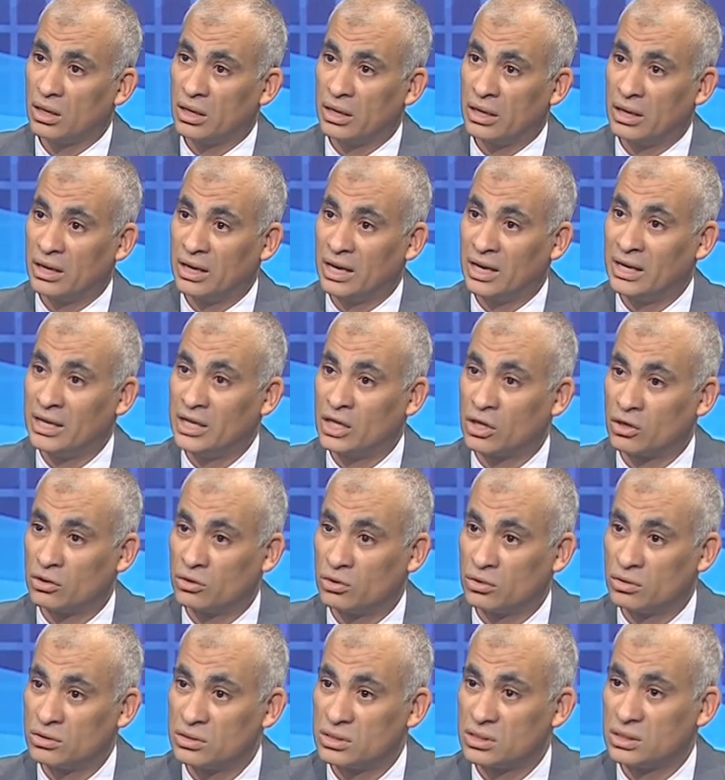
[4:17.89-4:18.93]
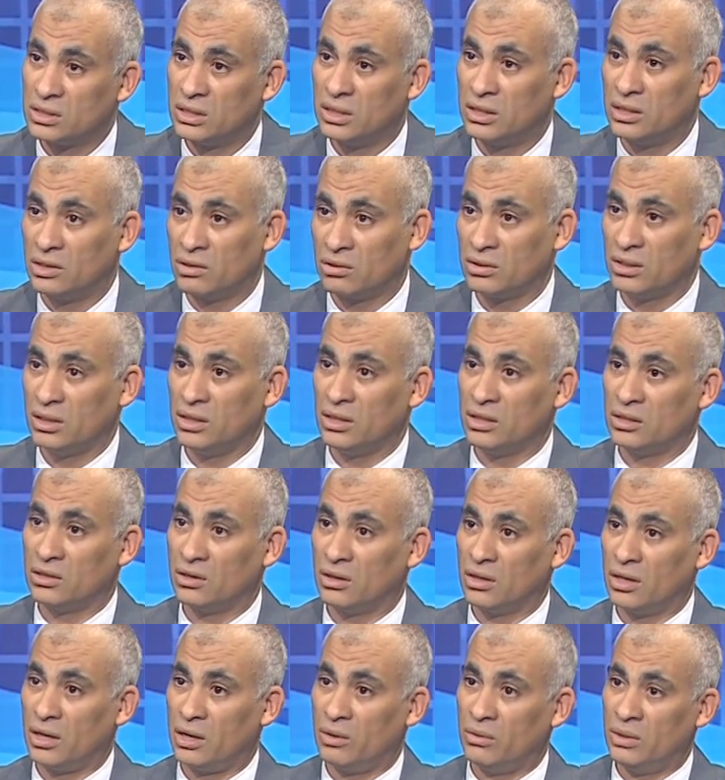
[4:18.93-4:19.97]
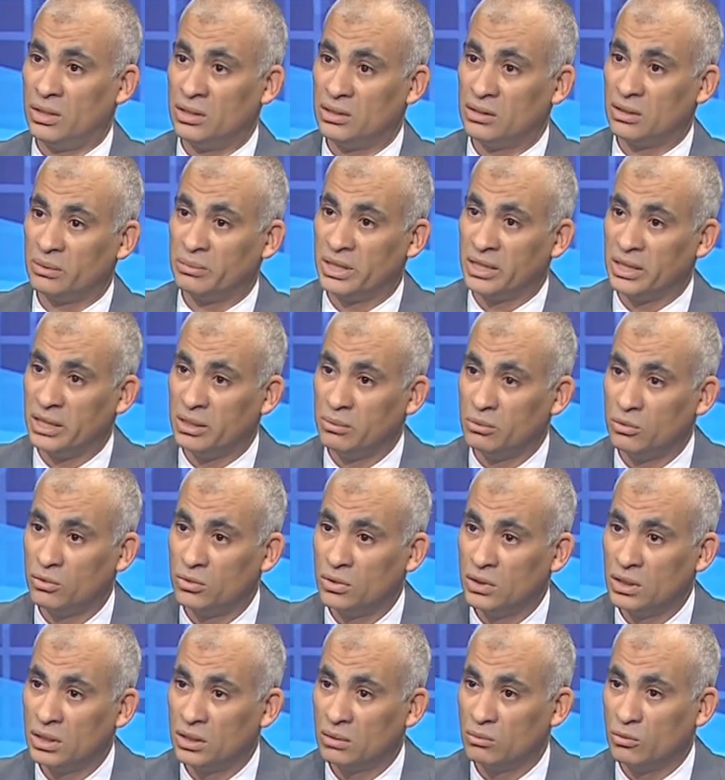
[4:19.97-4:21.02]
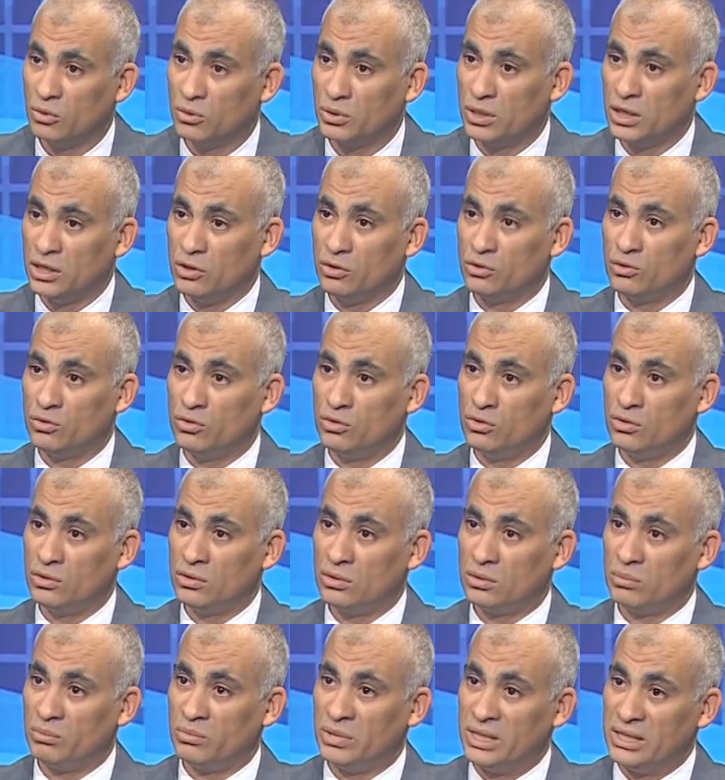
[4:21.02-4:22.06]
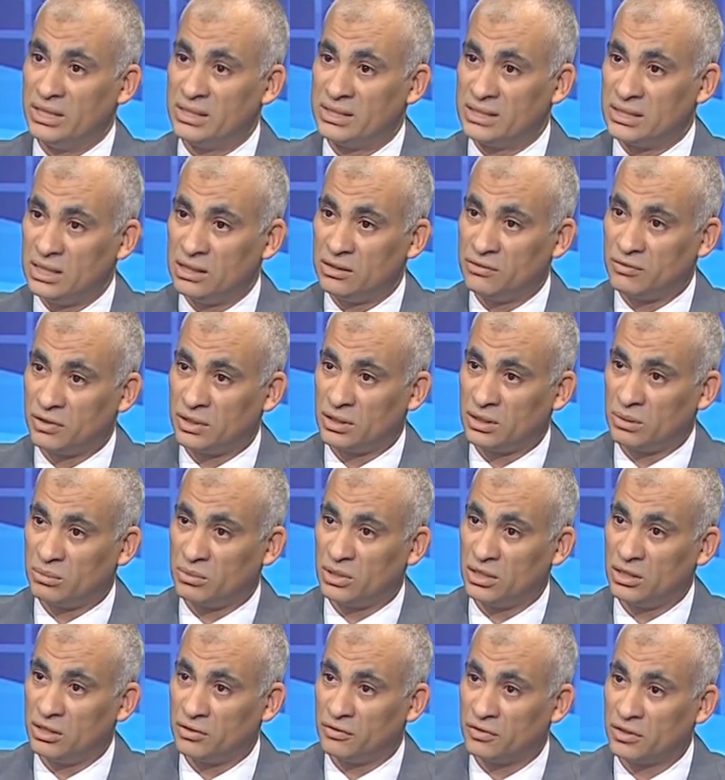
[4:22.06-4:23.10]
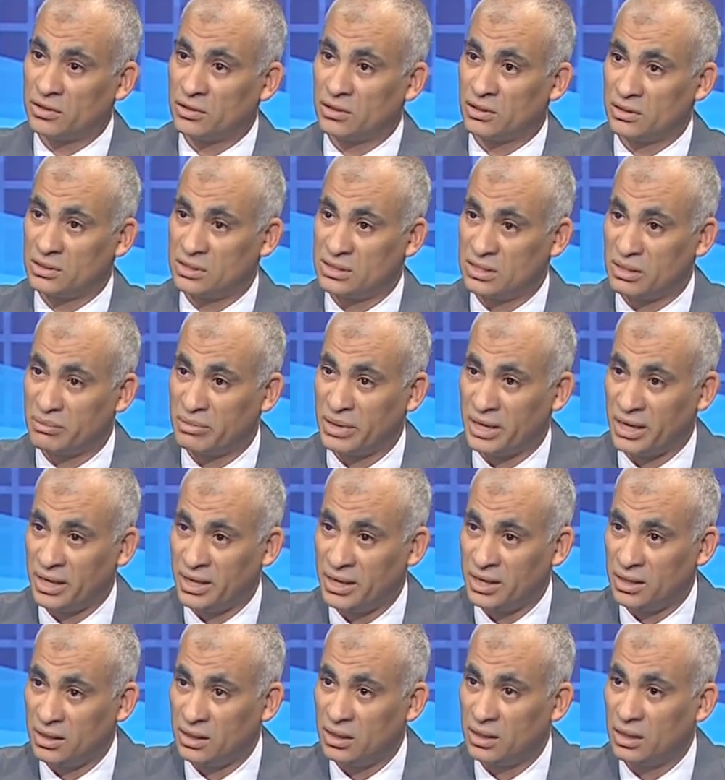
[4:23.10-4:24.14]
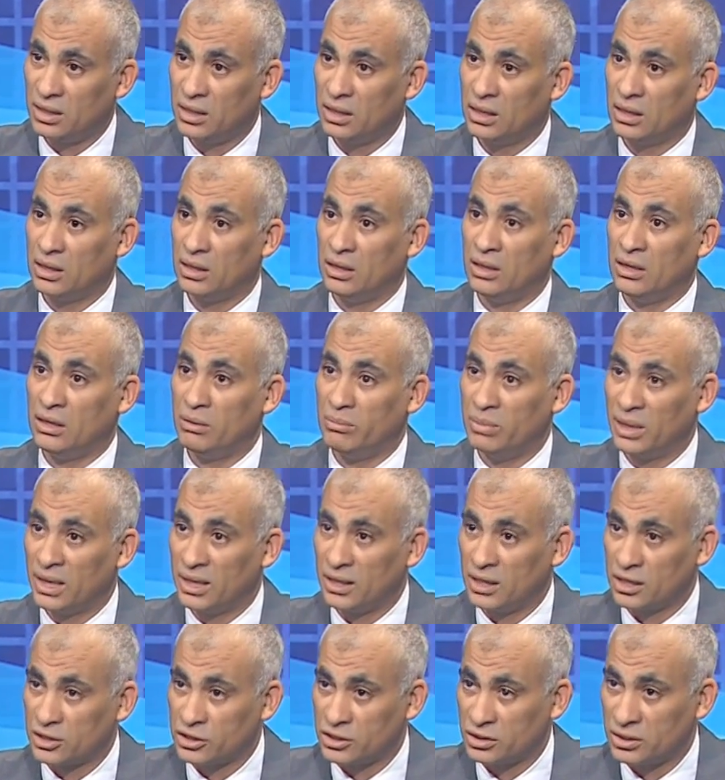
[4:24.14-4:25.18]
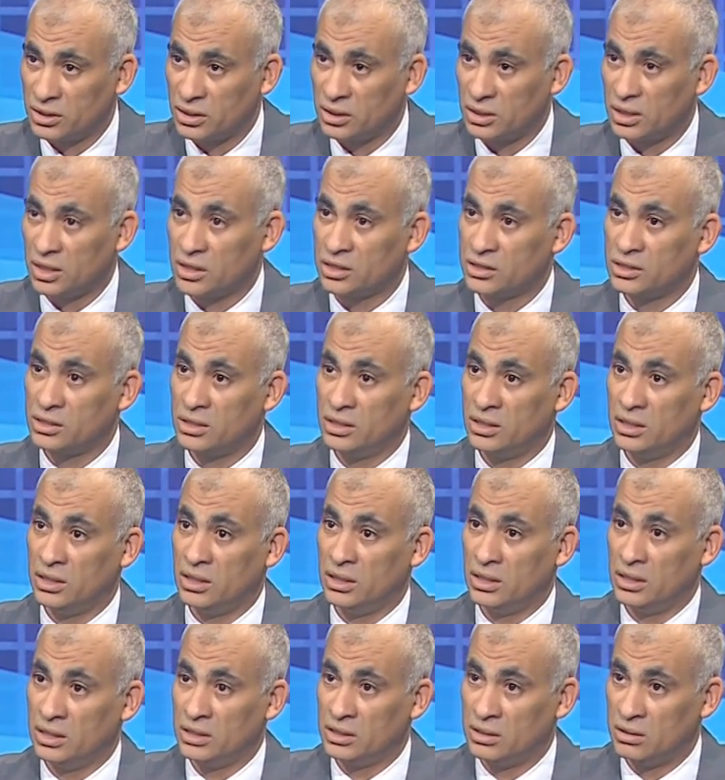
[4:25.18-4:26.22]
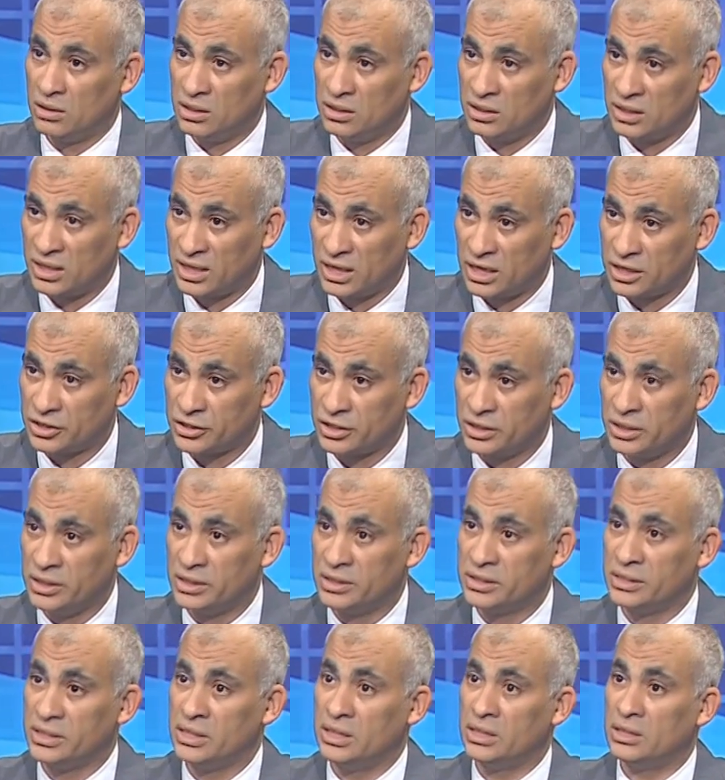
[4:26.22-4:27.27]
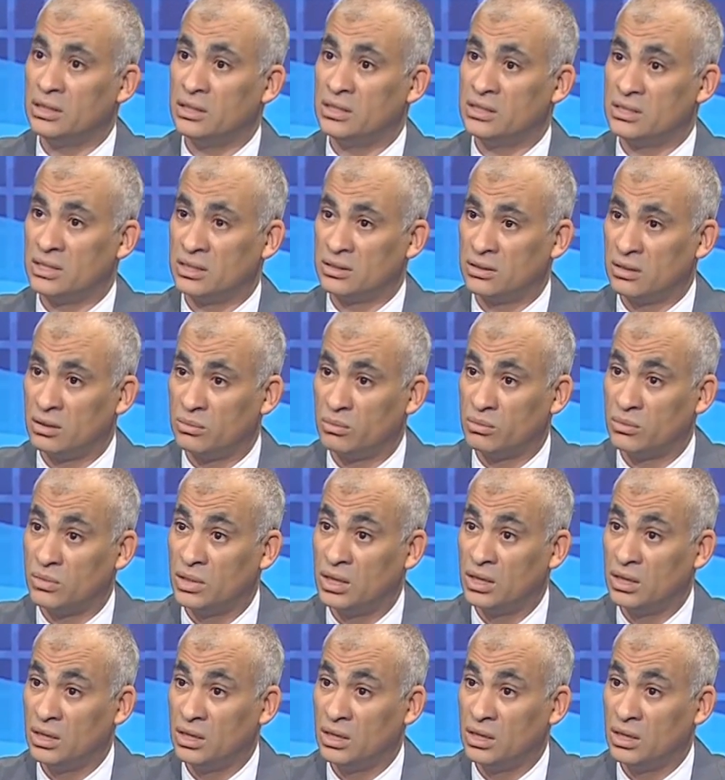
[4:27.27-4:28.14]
آه، الايرادات الايراد اللي طالع او اللي انت بتجيبه ممكن يكون بيزيد فانت بتدي فتره سماحيه للبلد عشان تنتعش للانتاج عشان يزيد لزياده